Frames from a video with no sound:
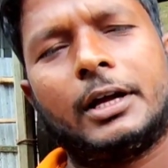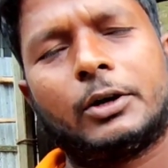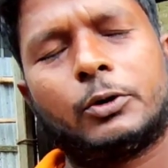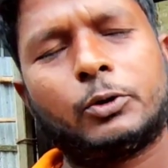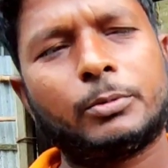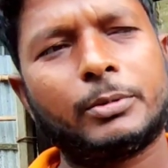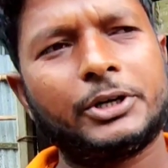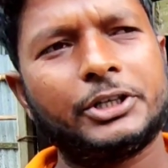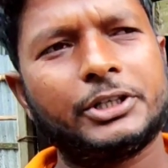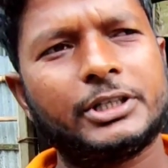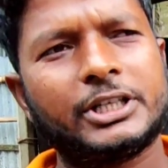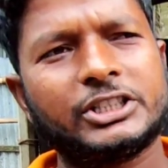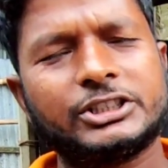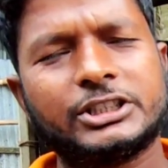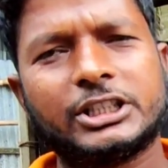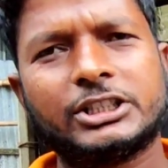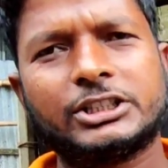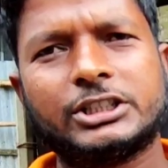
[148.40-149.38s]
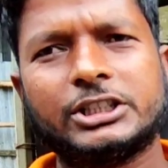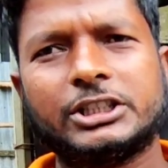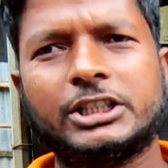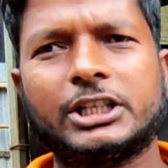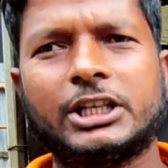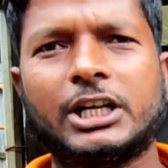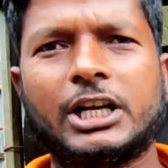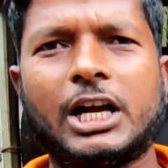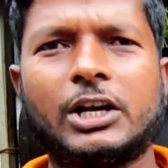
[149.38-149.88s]
হ্যাঁ কুরবানি দিতে আসতে আসতে
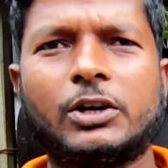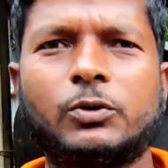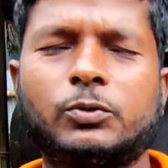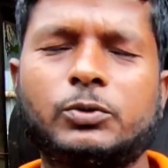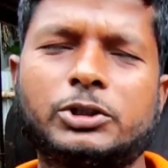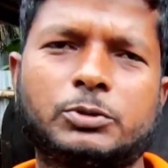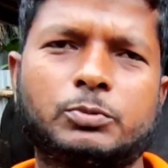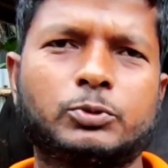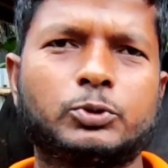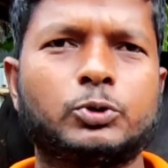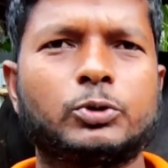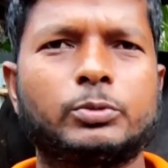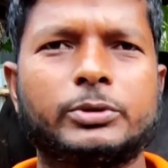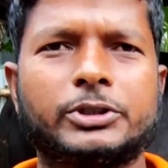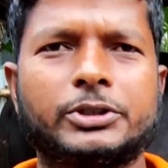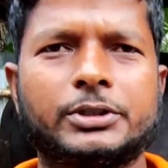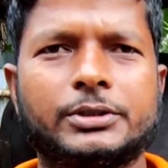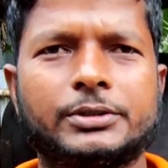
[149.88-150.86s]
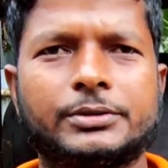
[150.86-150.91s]
এটা আঠারো উনিশ মন ধরবে